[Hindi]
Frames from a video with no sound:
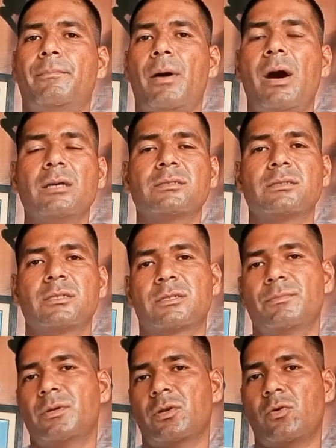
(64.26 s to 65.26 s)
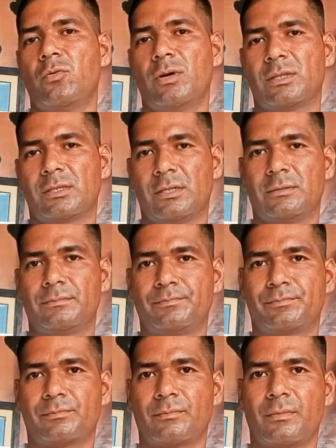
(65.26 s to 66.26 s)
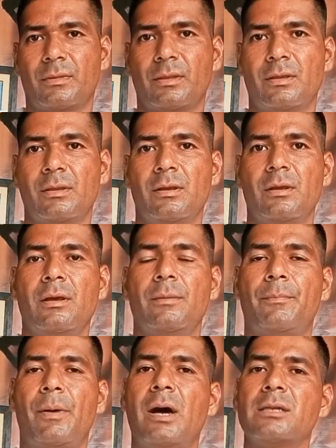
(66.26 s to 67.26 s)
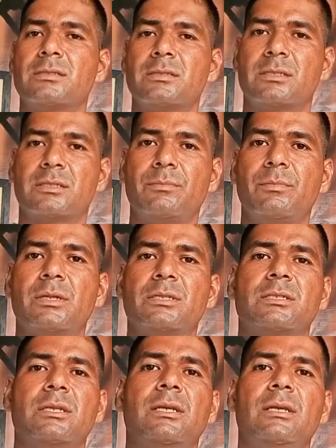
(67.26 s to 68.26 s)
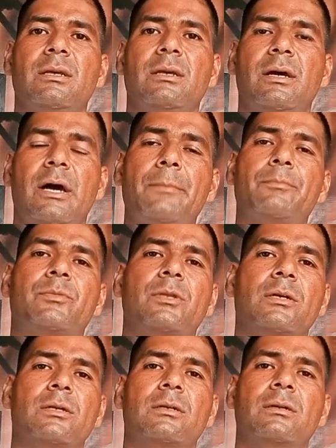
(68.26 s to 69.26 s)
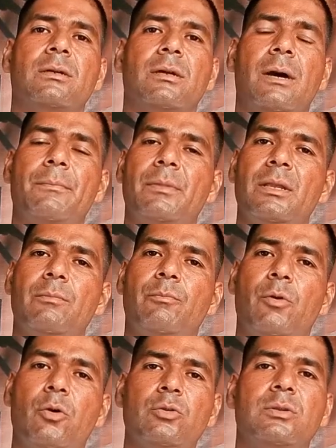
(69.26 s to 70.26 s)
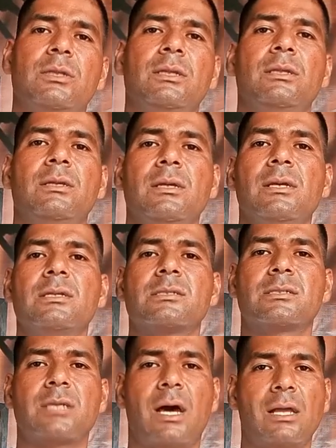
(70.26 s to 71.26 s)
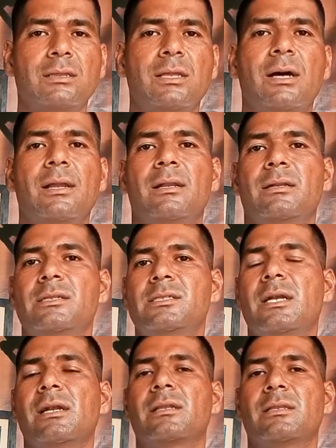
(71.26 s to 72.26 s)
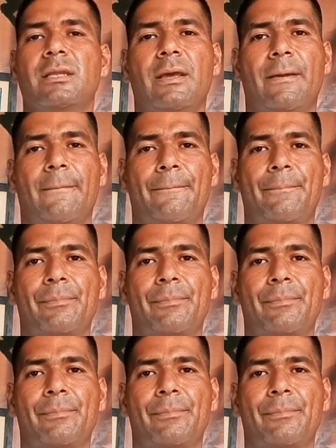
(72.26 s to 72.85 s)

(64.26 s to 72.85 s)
5 दिसंबर को हुआ था 5 दिसंबर से अब तक हमने बहुत ही शानदार रिजल्ट दिया है